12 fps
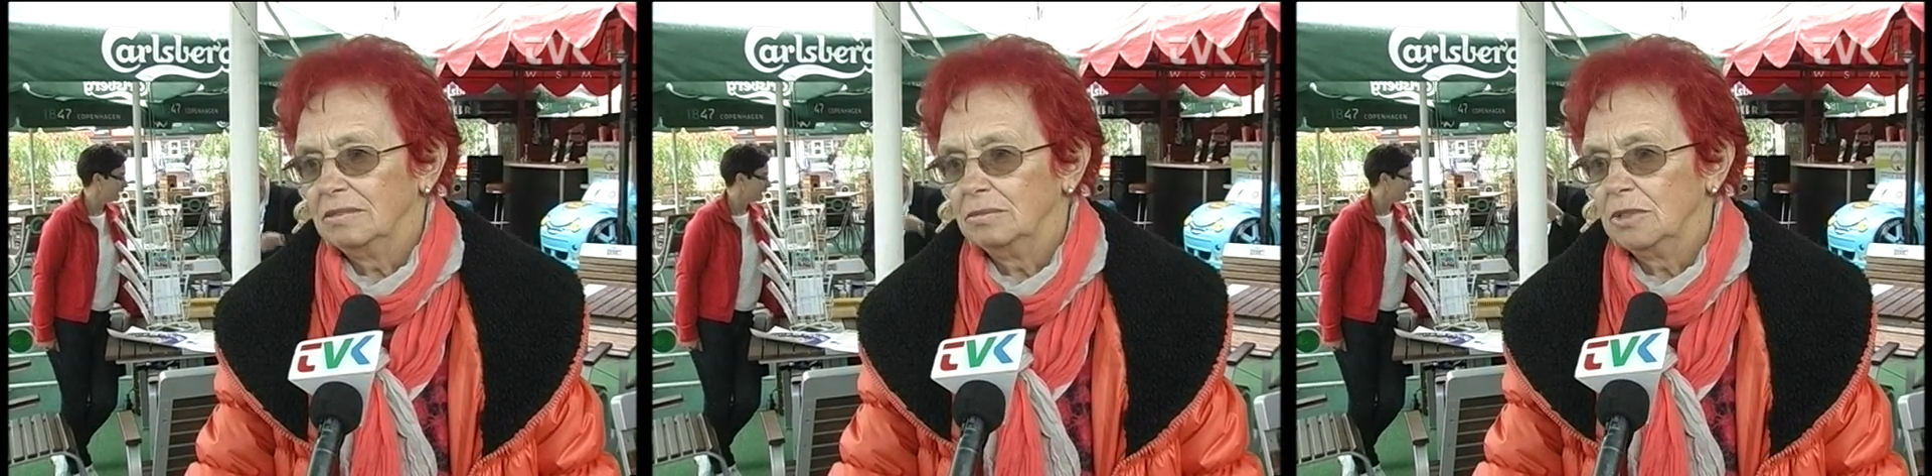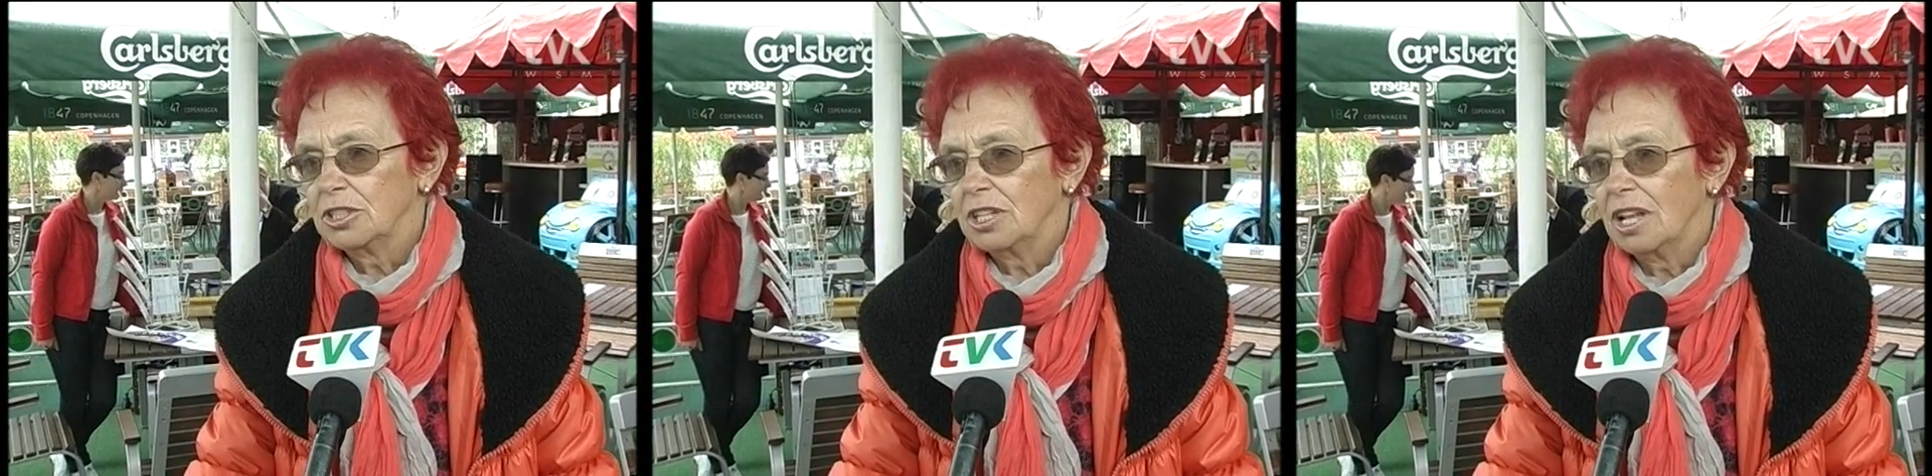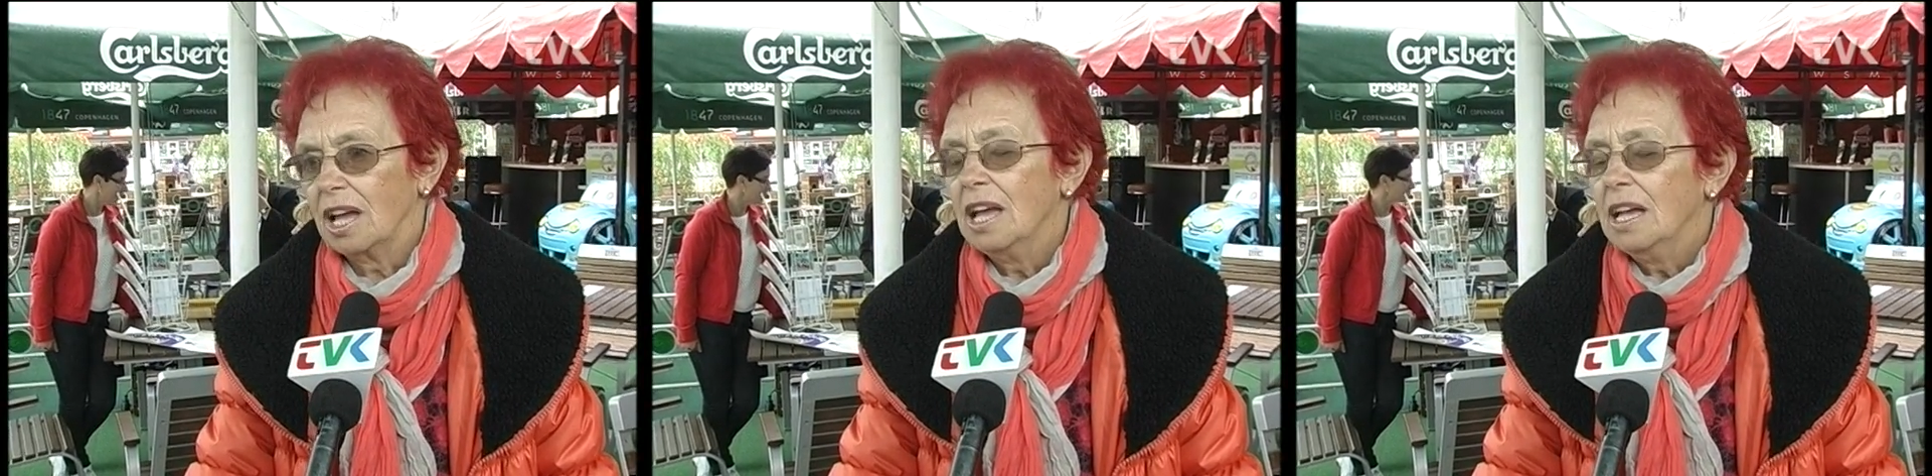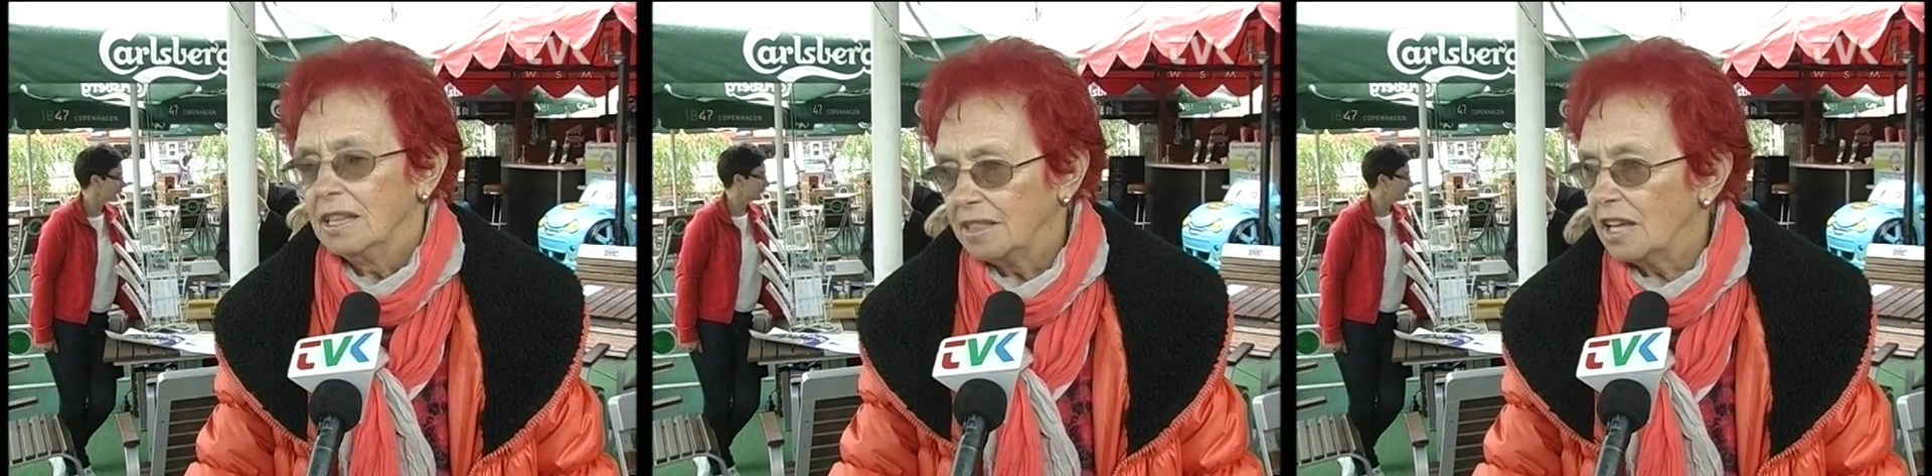myślę
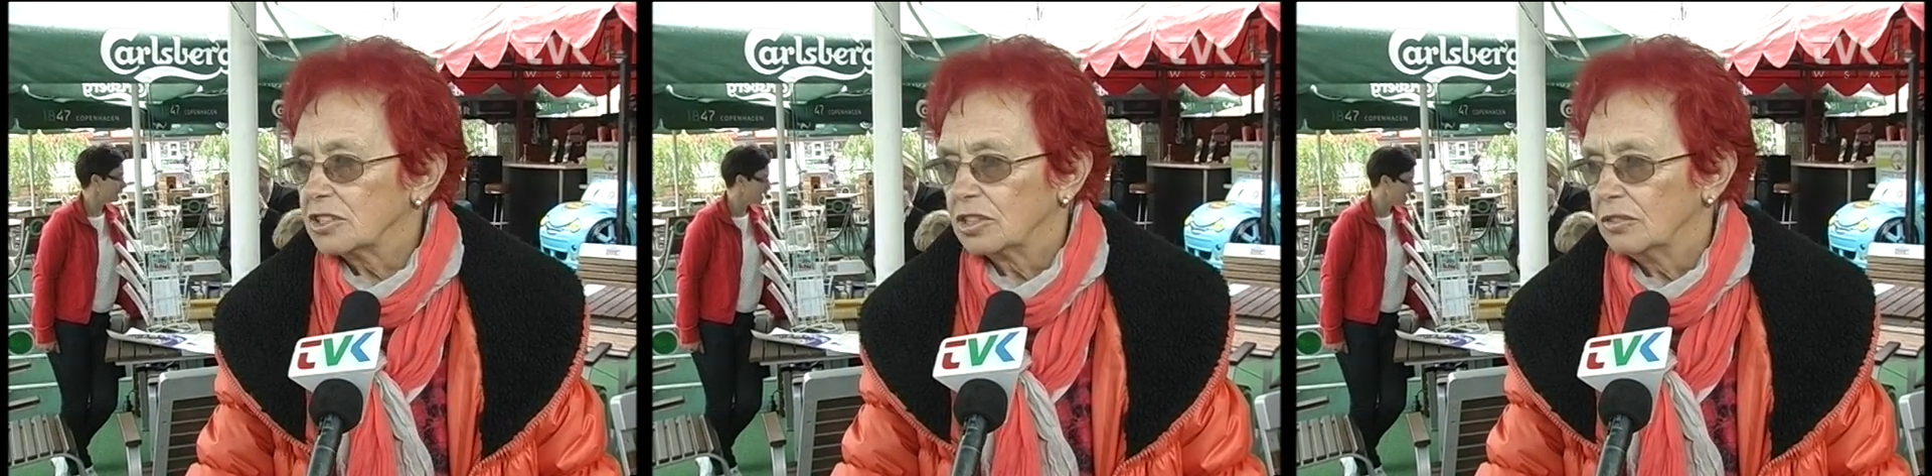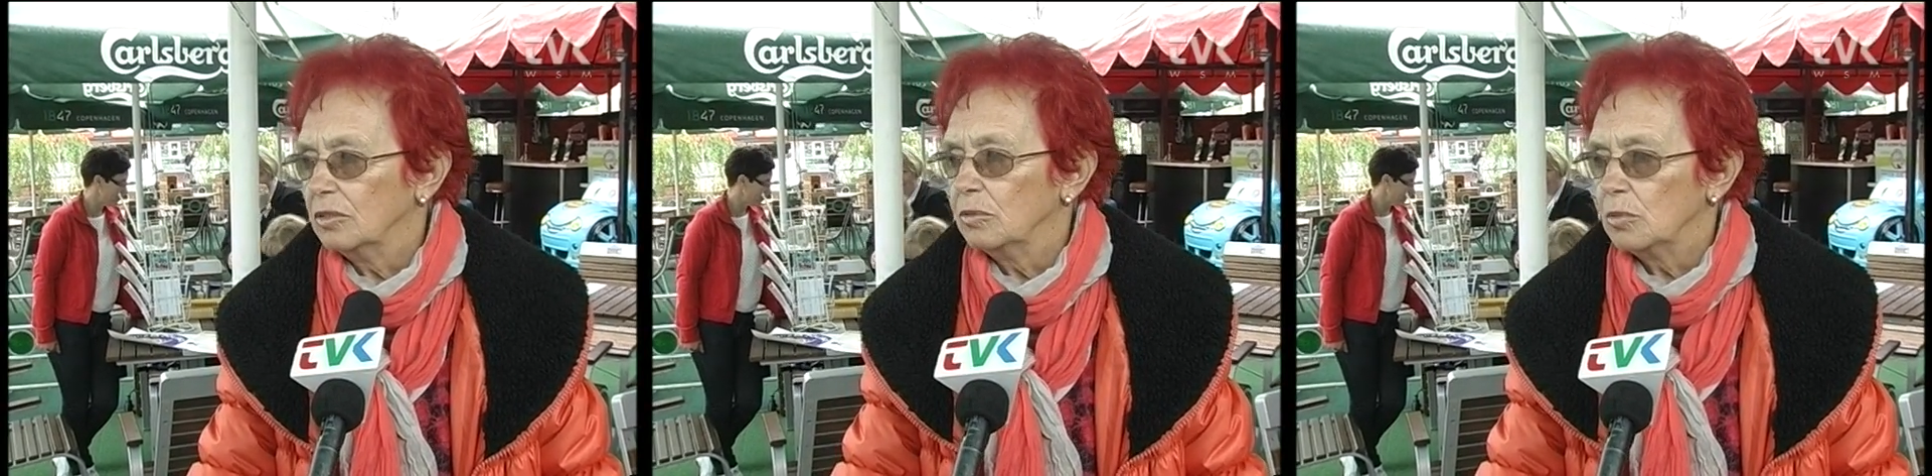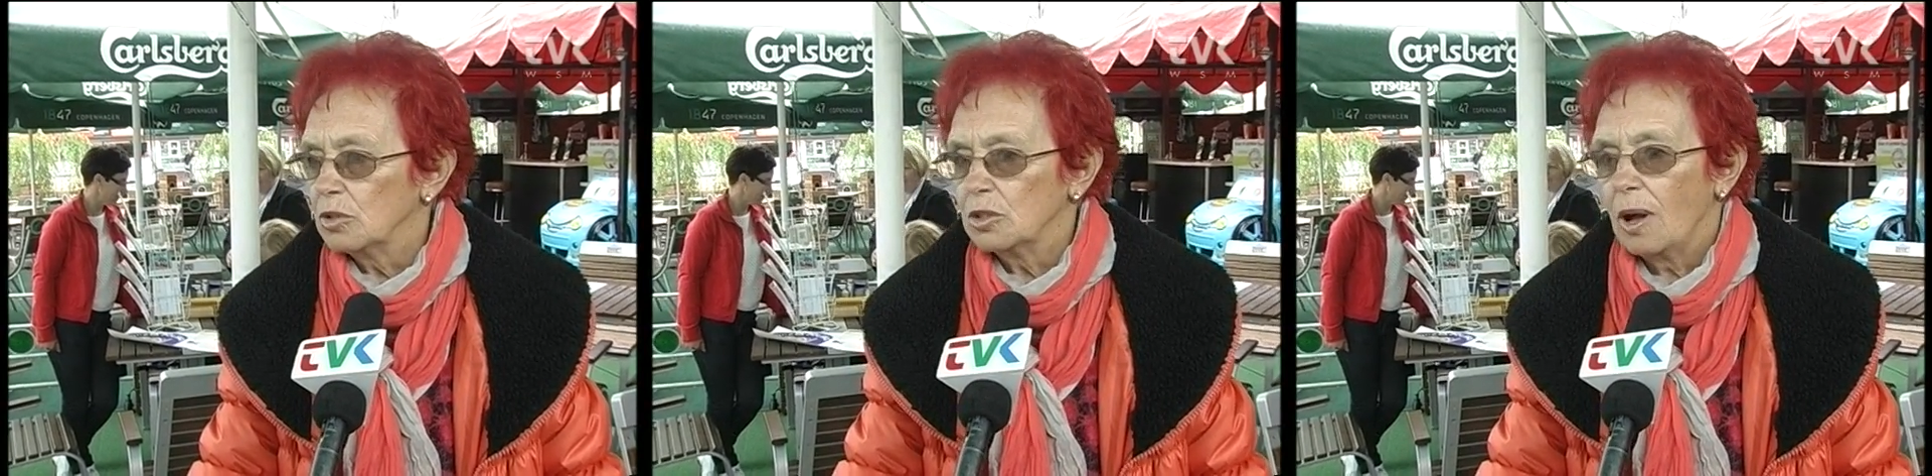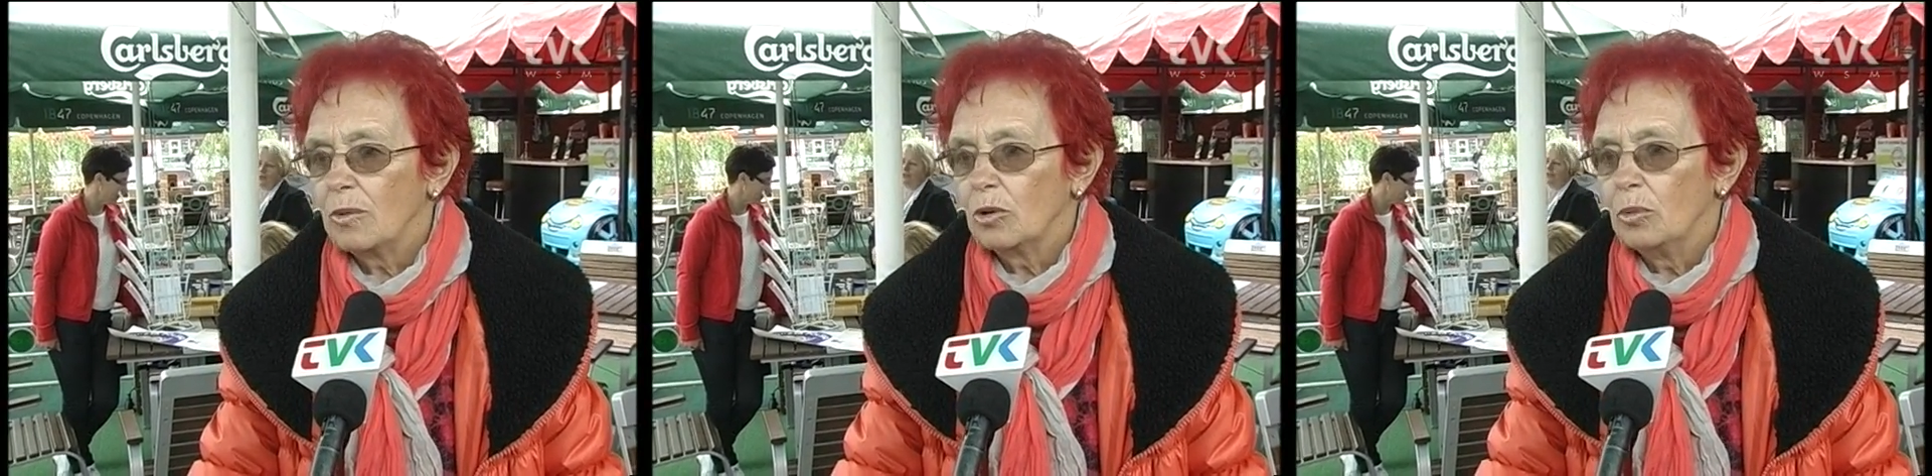też włożyłam